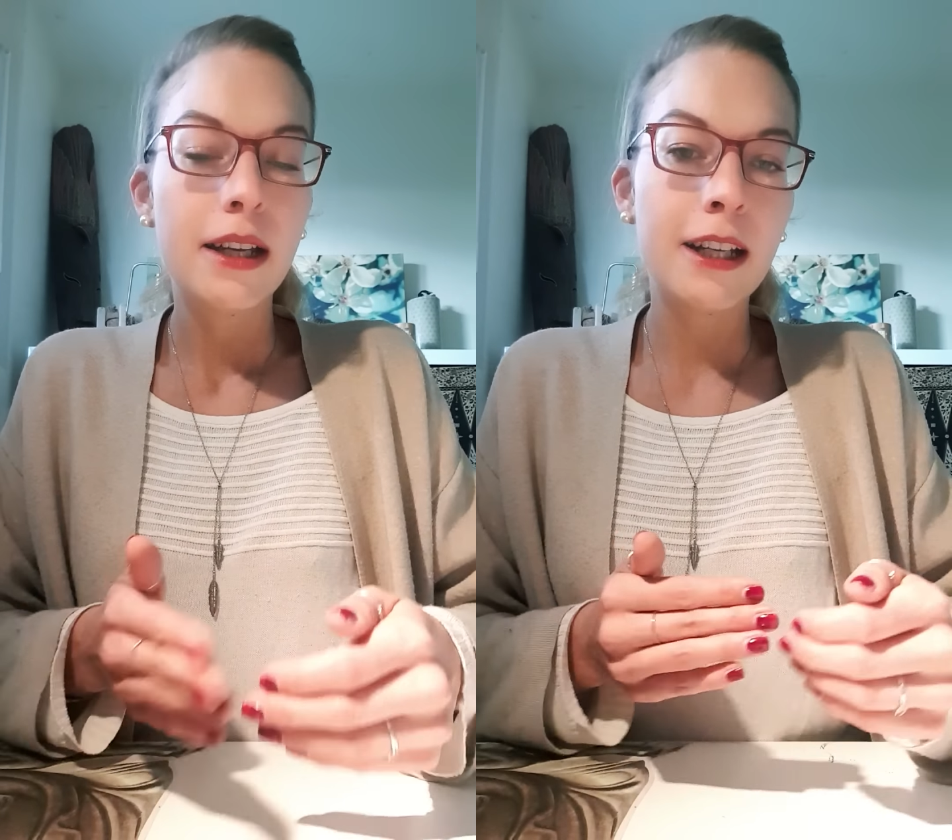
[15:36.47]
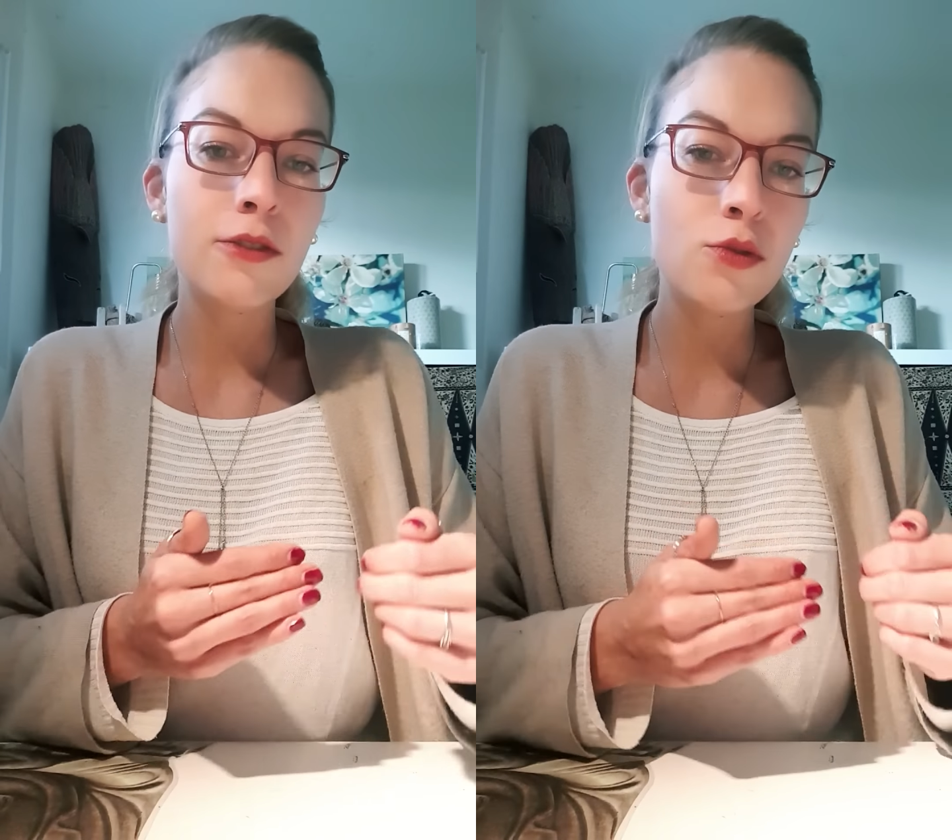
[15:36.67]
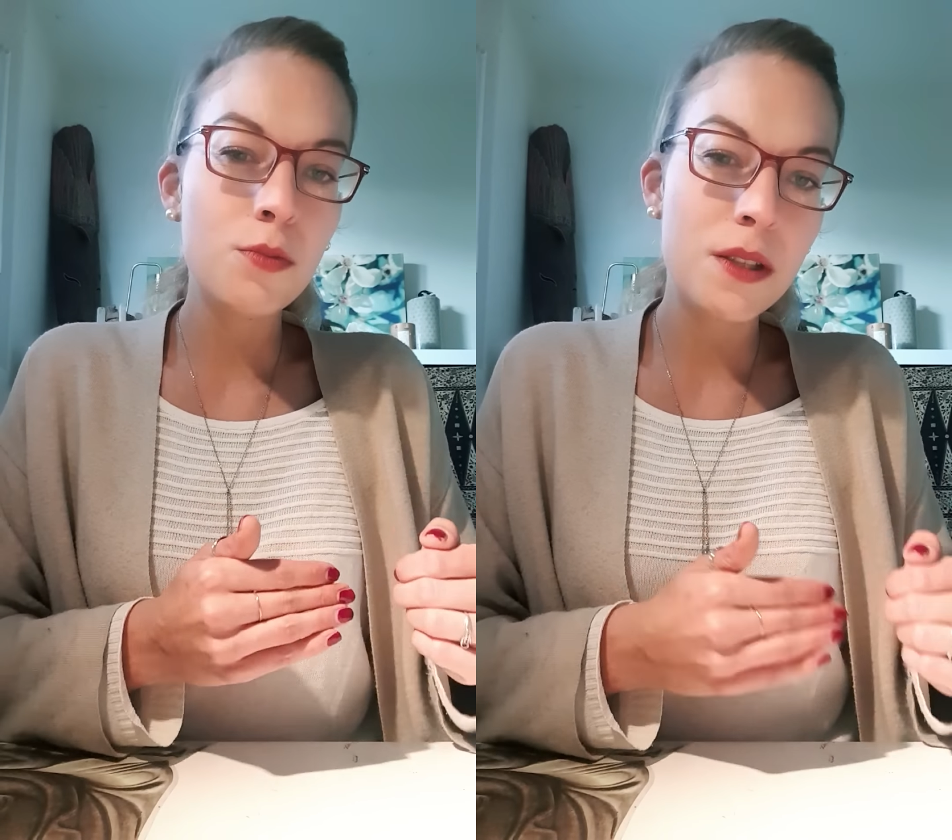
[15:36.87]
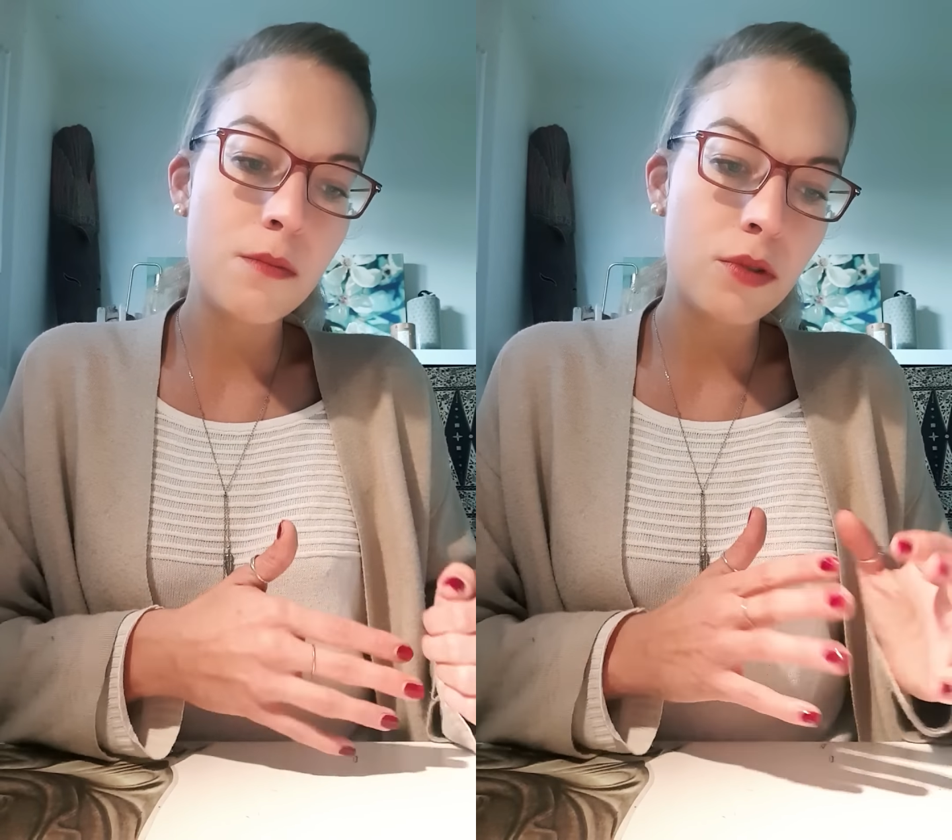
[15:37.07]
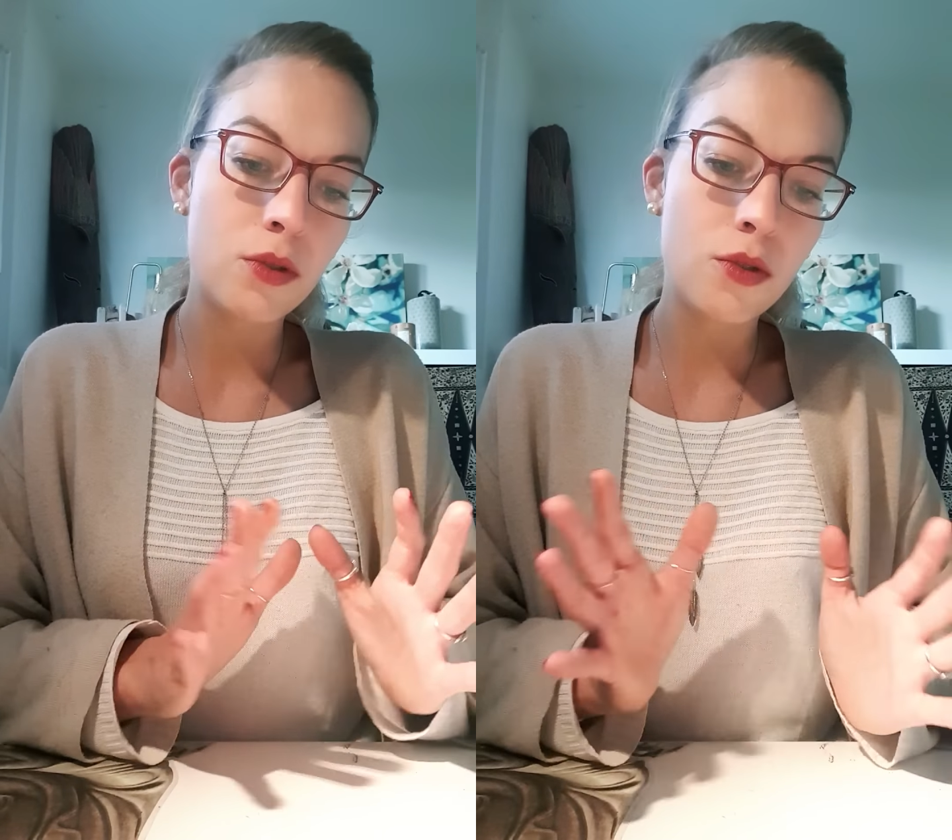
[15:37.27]
un tout petit
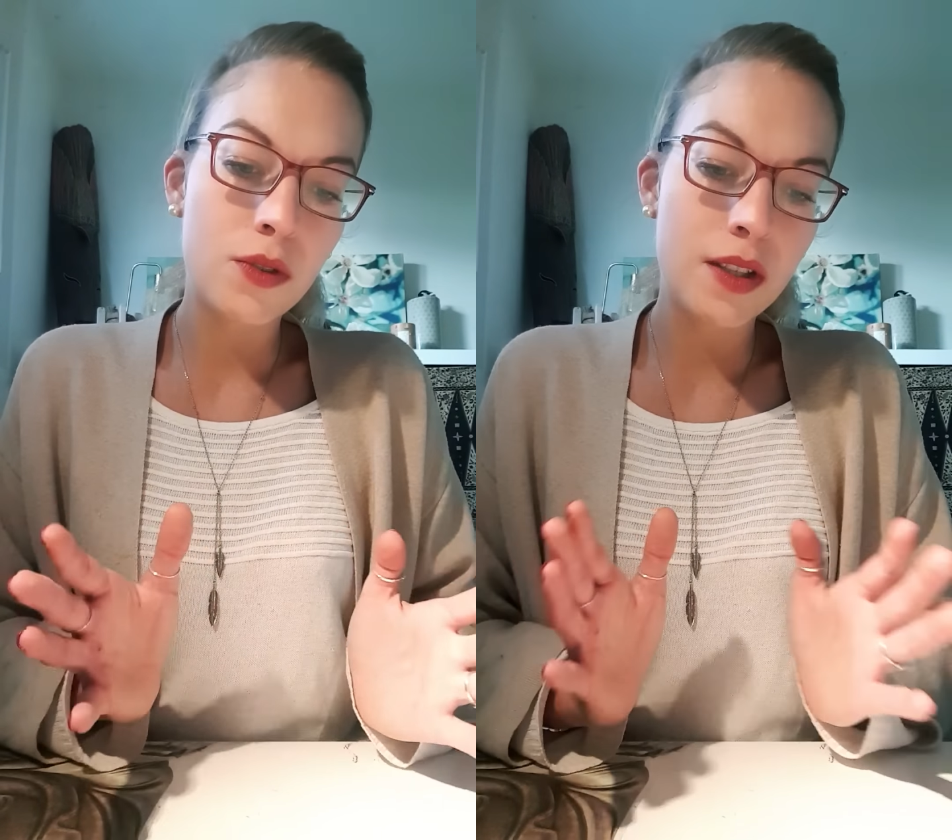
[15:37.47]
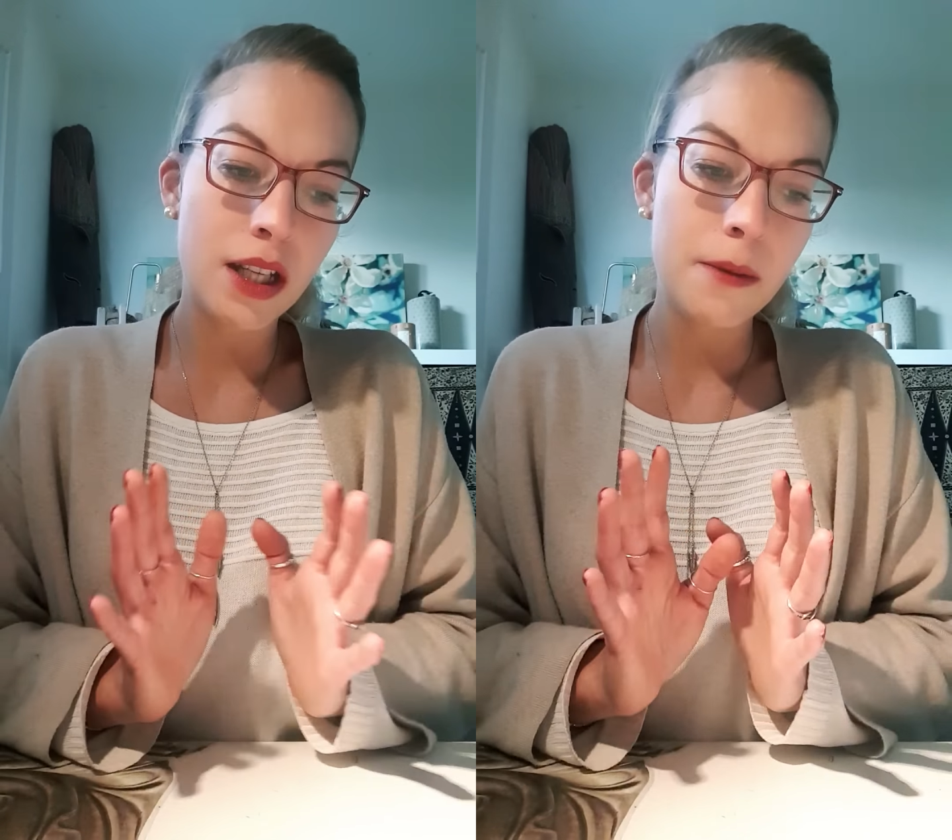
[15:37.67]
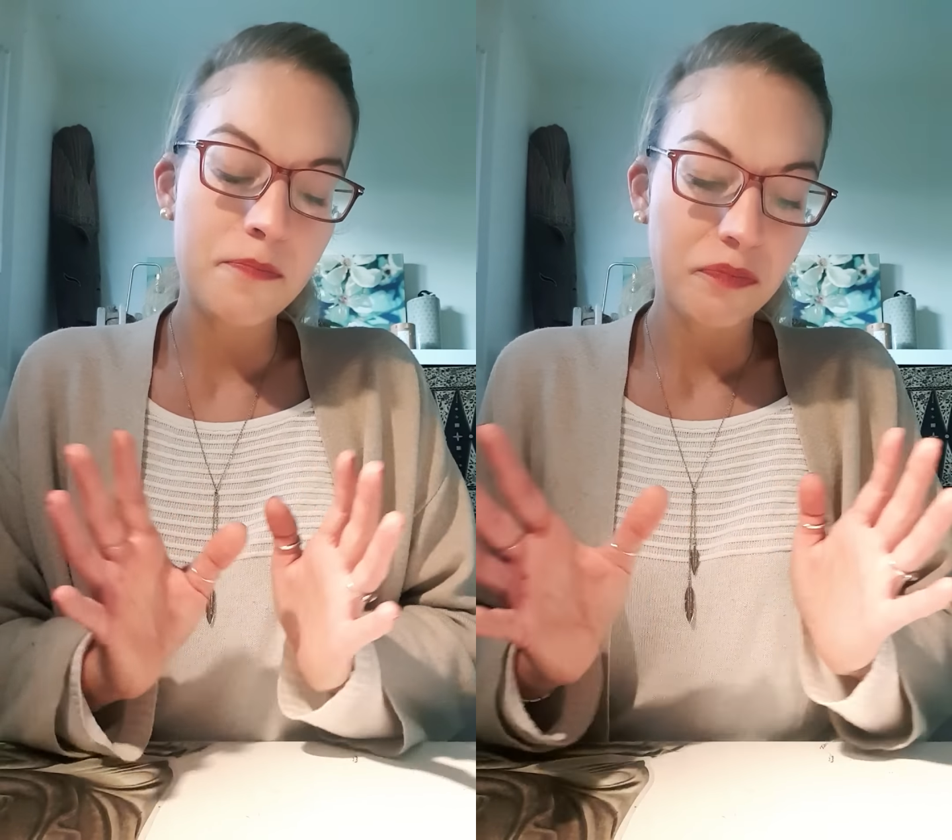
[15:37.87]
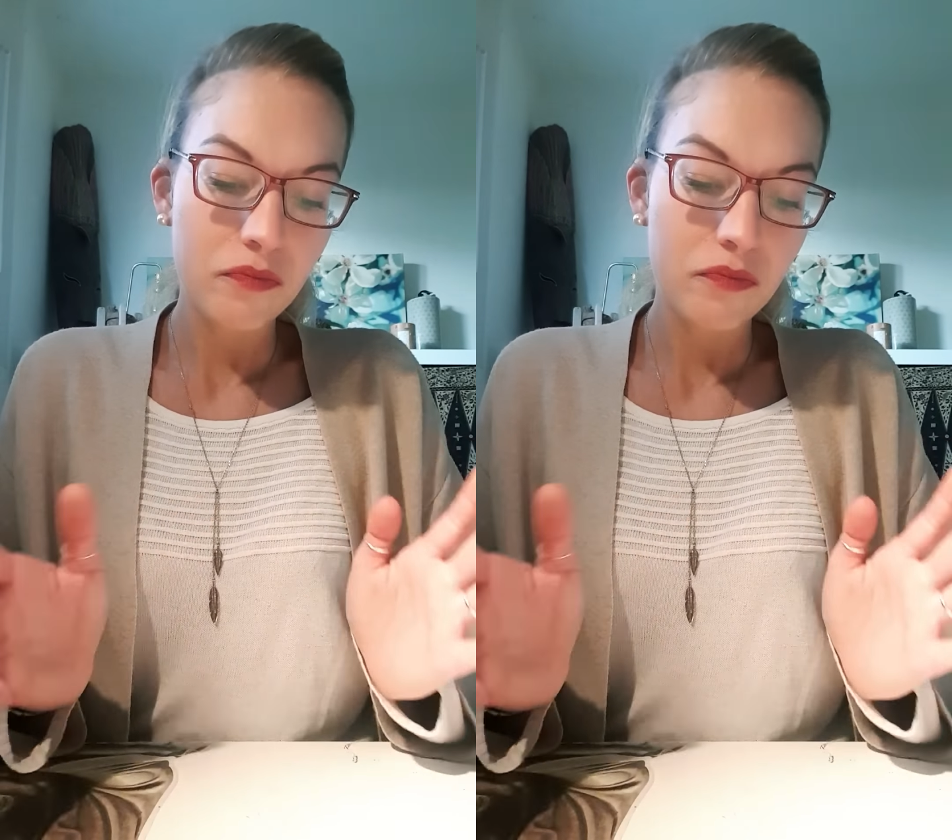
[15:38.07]
peu de côté